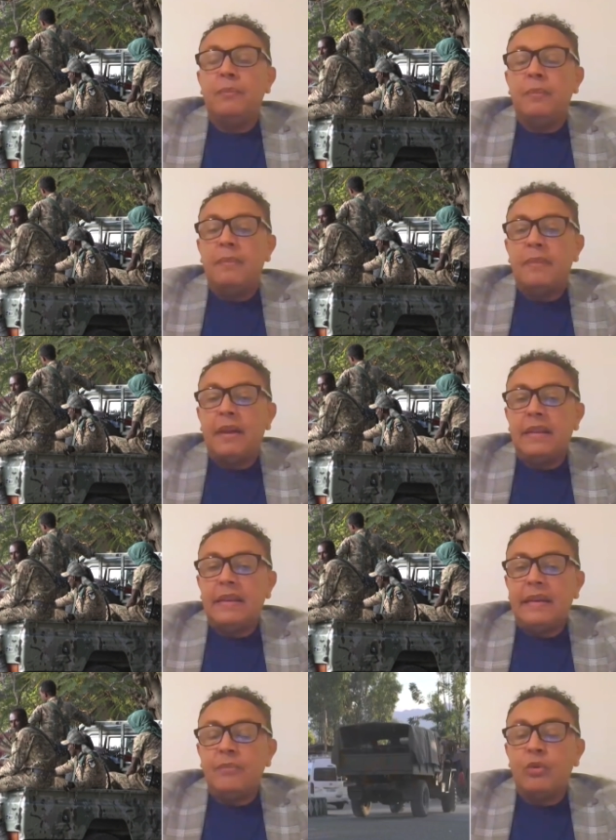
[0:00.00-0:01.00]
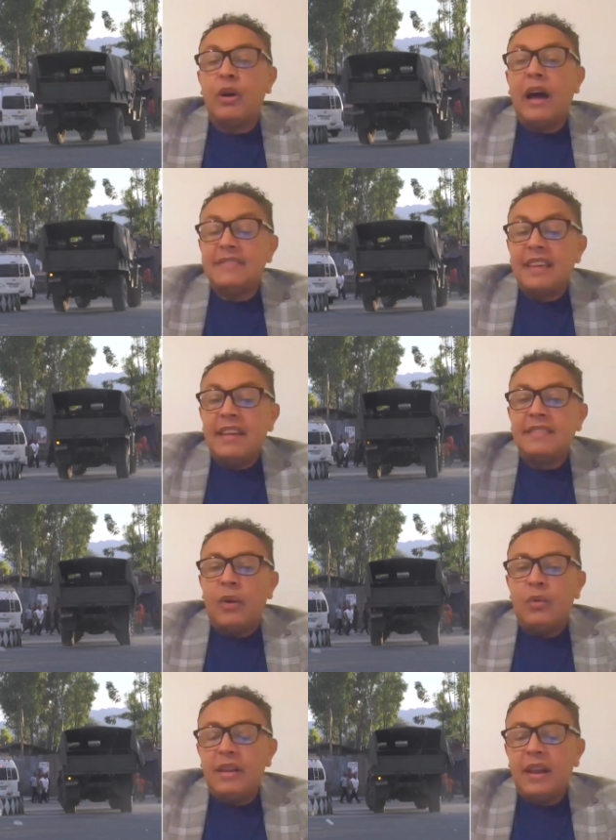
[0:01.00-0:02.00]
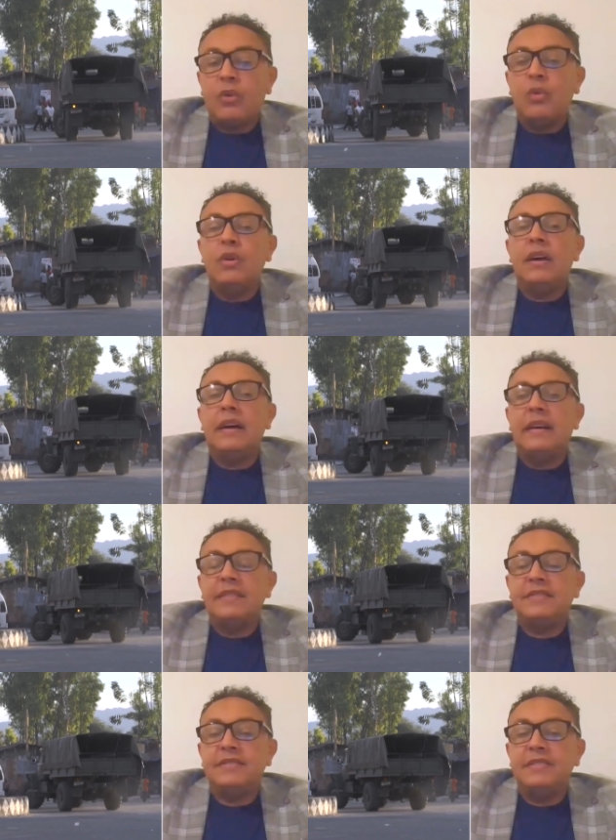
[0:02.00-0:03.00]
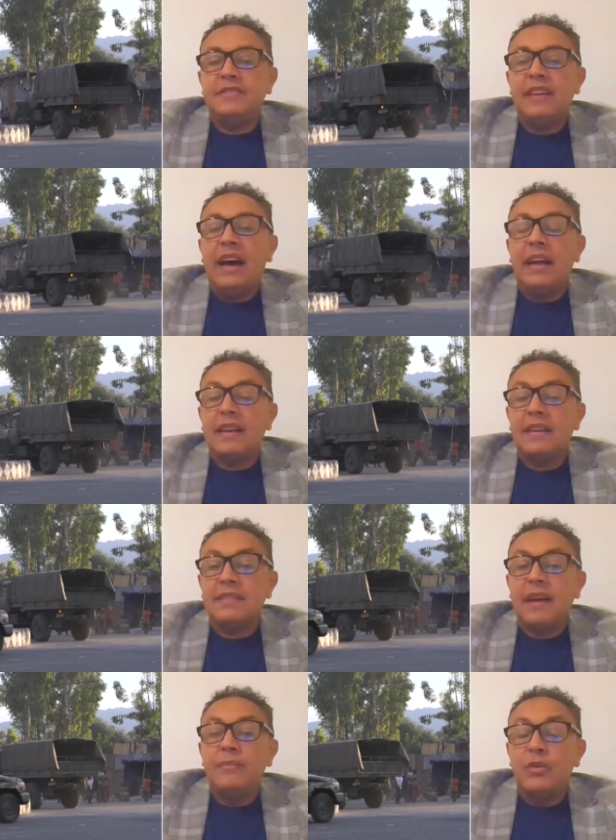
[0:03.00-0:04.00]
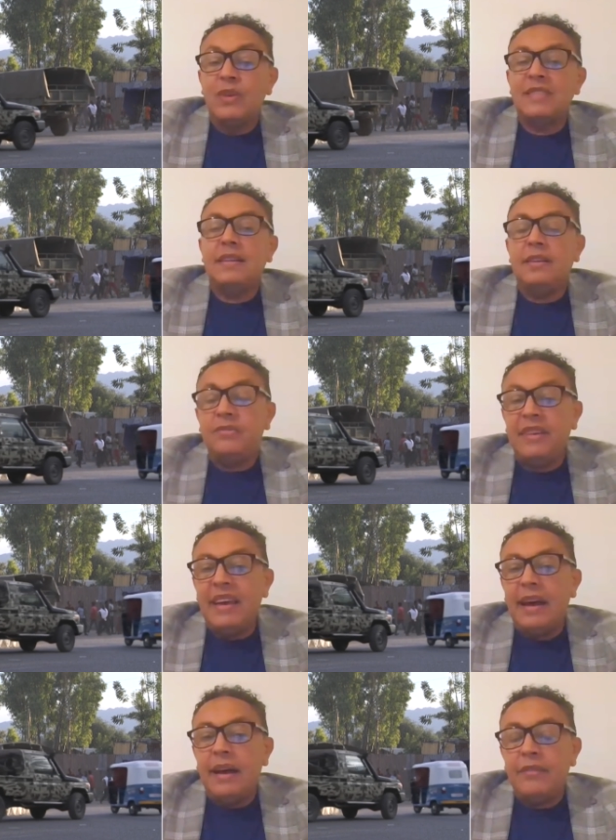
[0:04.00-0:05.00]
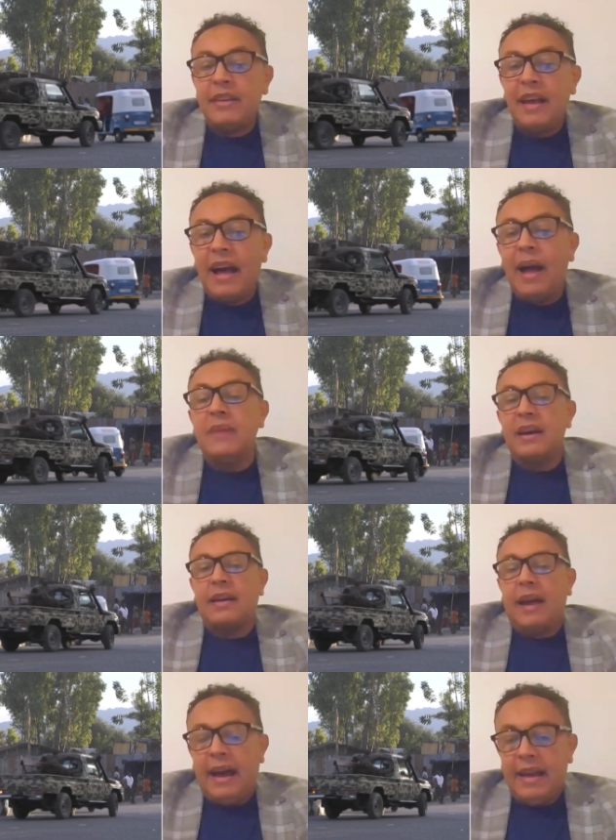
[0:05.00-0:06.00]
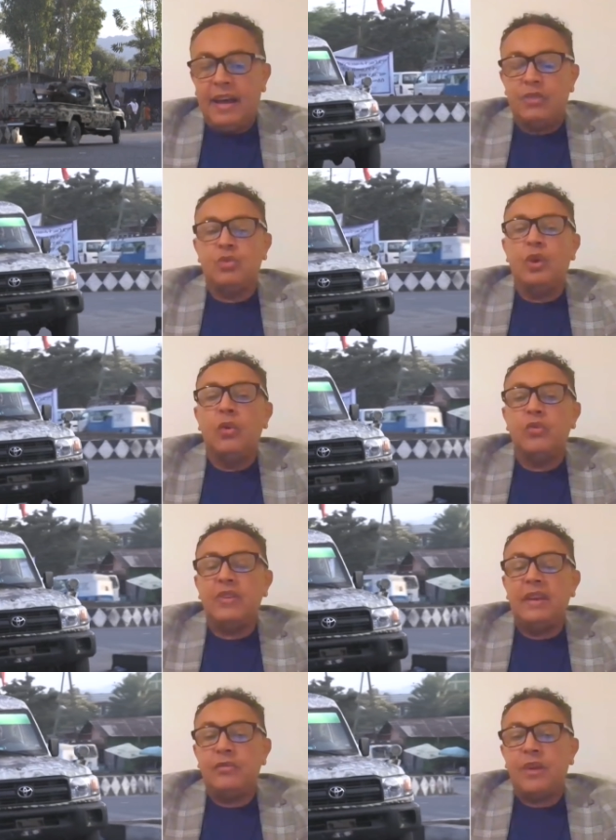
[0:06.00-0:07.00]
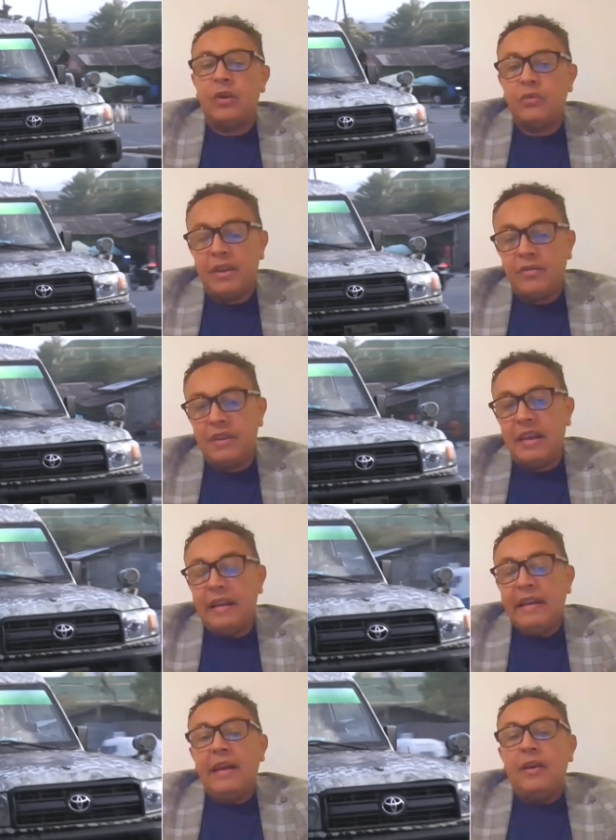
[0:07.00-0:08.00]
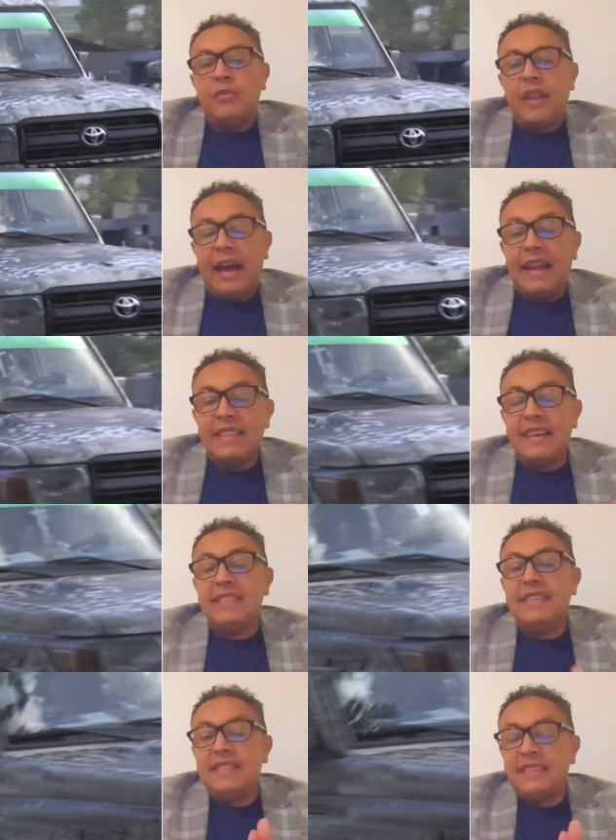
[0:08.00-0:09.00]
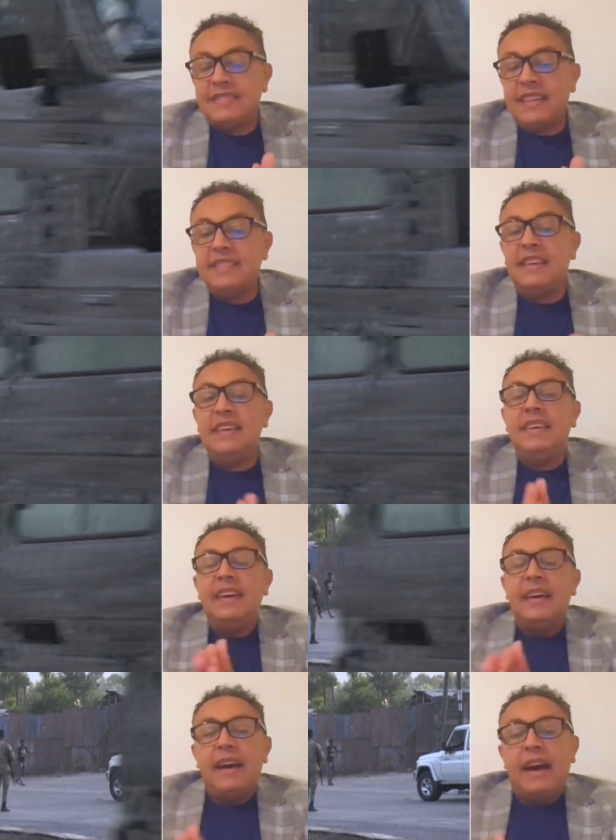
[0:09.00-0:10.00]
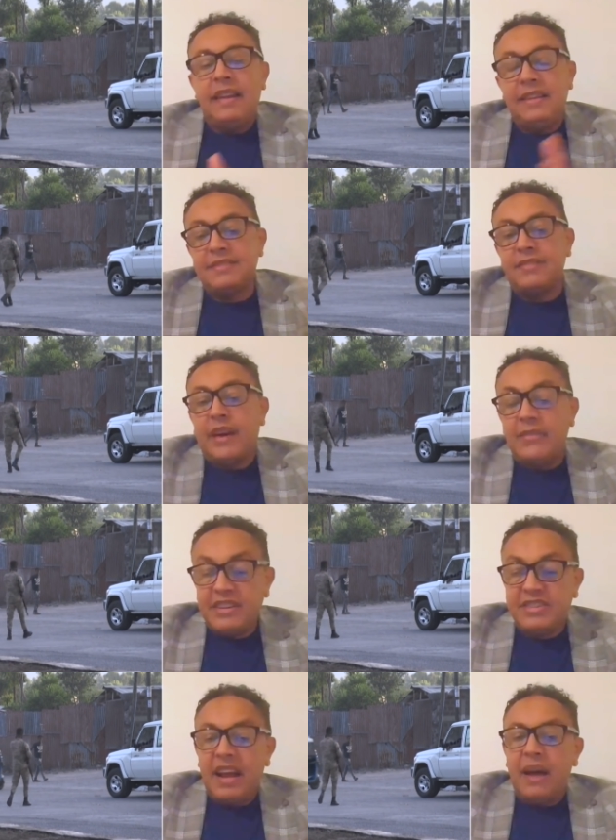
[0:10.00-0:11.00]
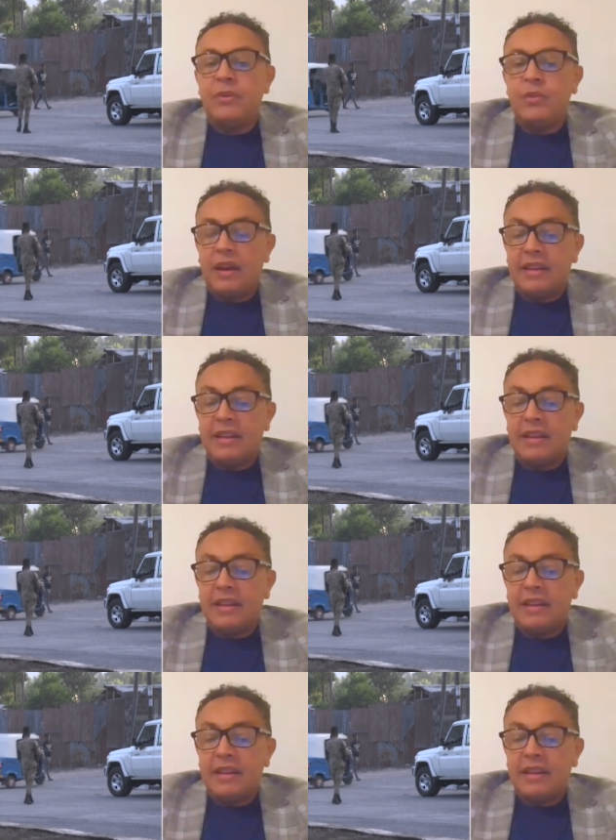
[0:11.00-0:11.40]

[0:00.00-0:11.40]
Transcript: يعني مغازله او لنقل آه، استجداء الخطاب الوطني في في اعمق حالاته او في في في في, في الحالات التي تستدعي الاستفاف الشعبي وقد